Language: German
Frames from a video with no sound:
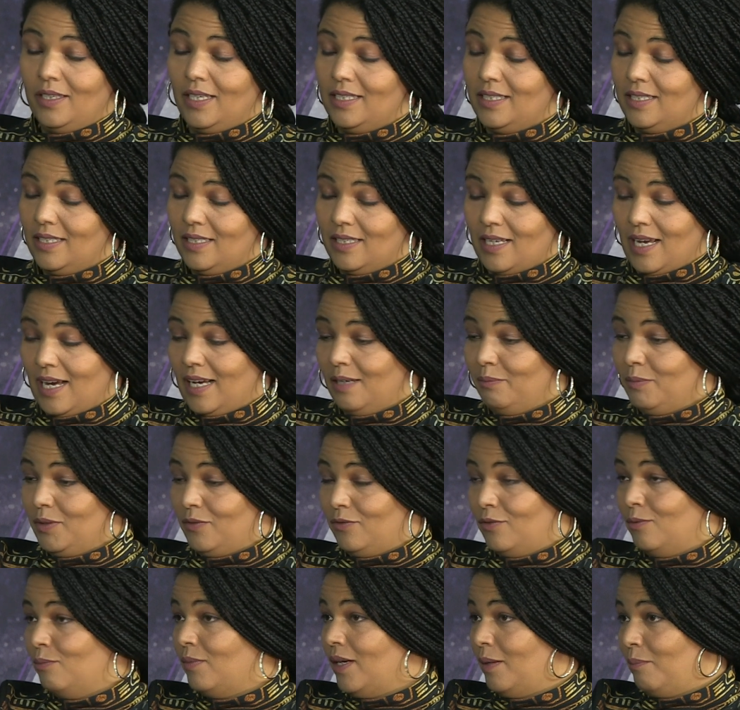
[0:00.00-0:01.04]
Also das Atmen
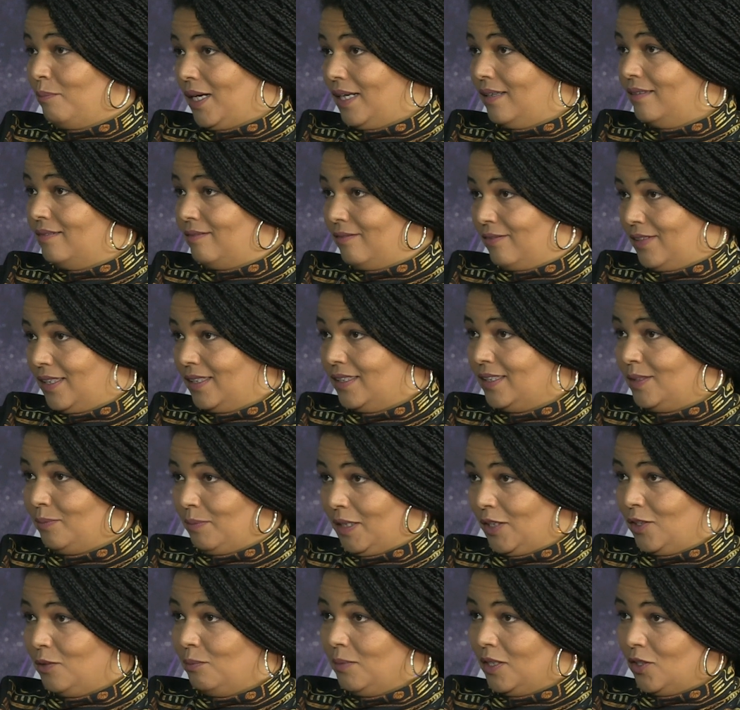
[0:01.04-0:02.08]
von meinem Mann fand ich
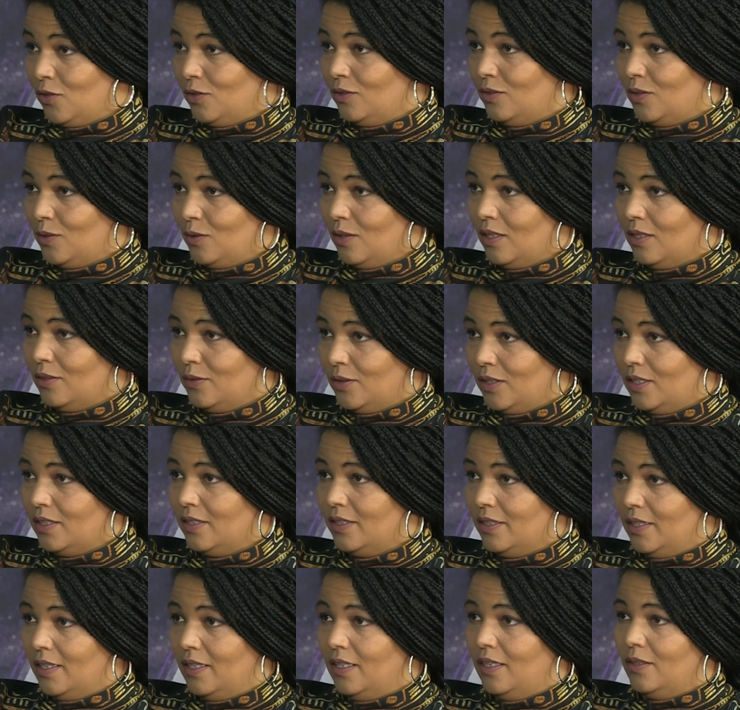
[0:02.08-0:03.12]
manchmal schon zu laut
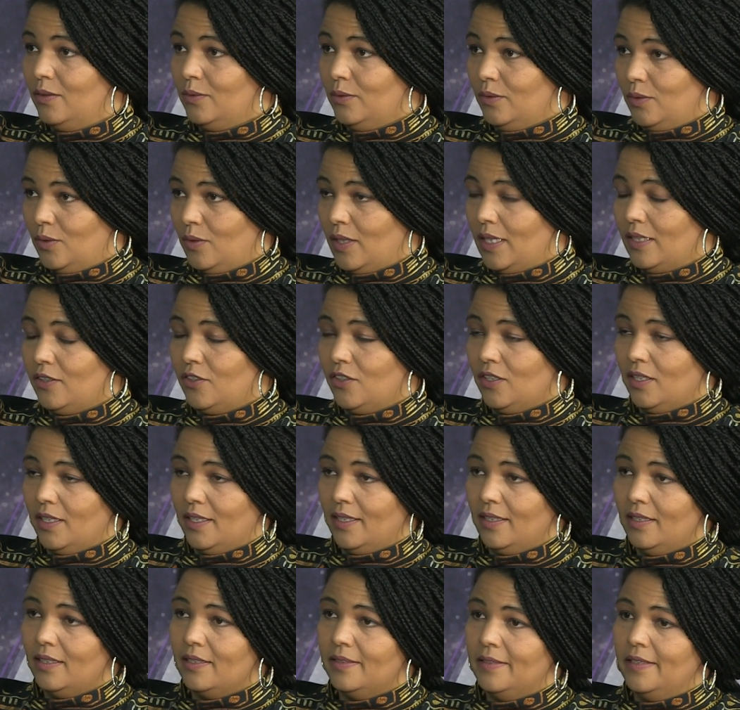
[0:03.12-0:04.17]
und zu
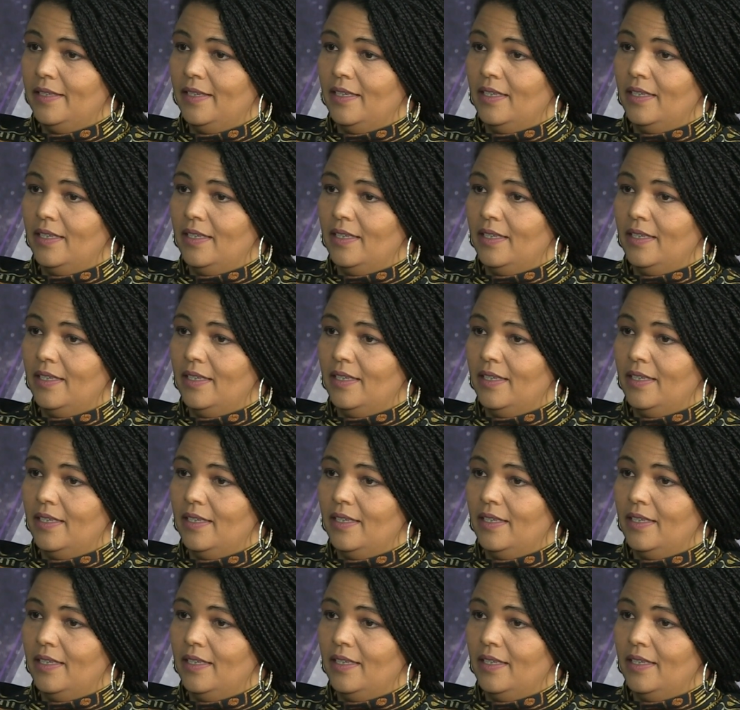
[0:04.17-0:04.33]
anstrengend.